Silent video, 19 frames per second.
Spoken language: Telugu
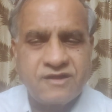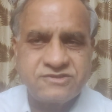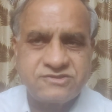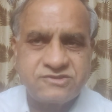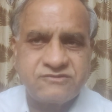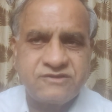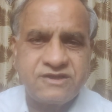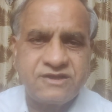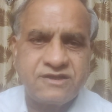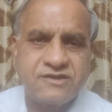
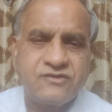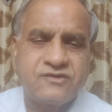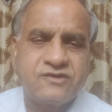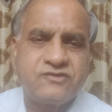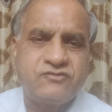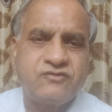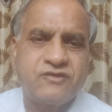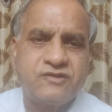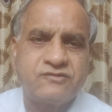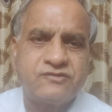వాస్తవానికి ఒక
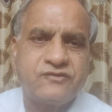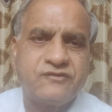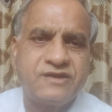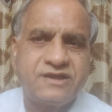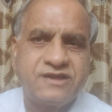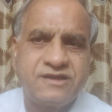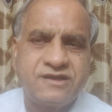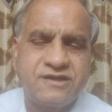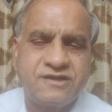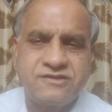ద్వంద్వ
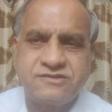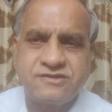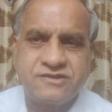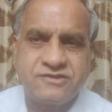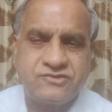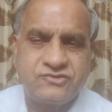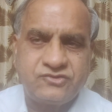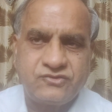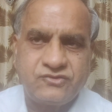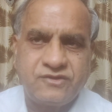వైఖరి
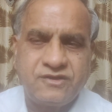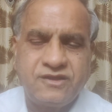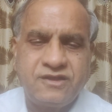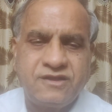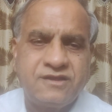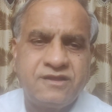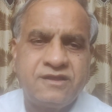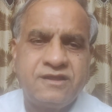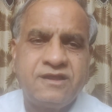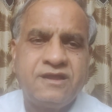అనుసరిస్తుంది
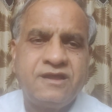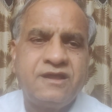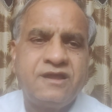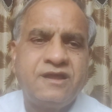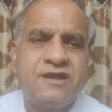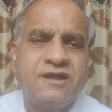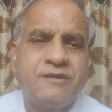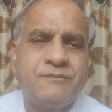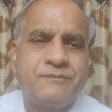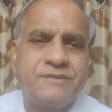
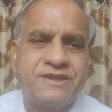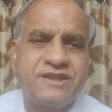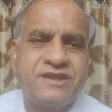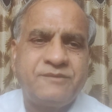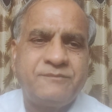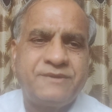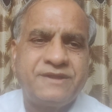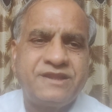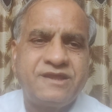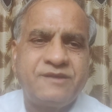పదే
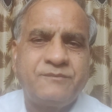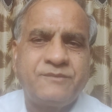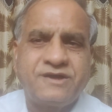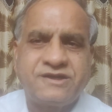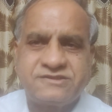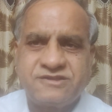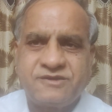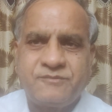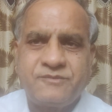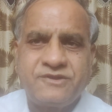పదే
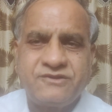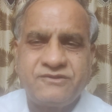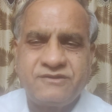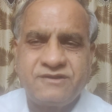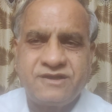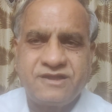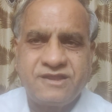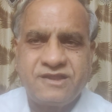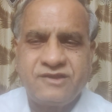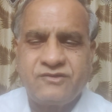మాకు సంబంధం
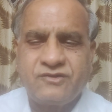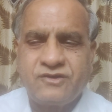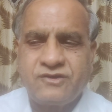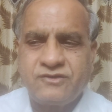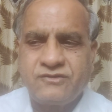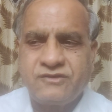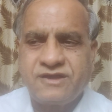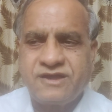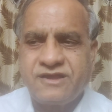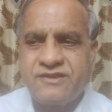లేదని
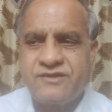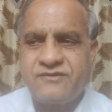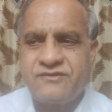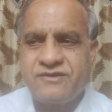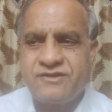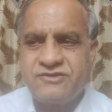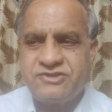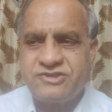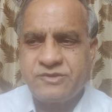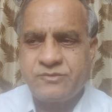వాళ్ళు కేంద్రం
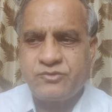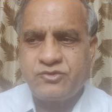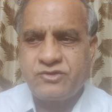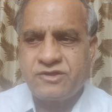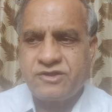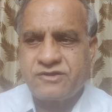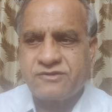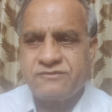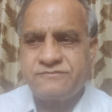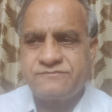నుంచి
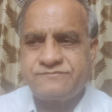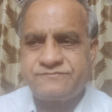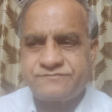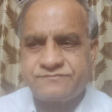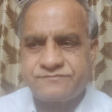చెప్తున్నారు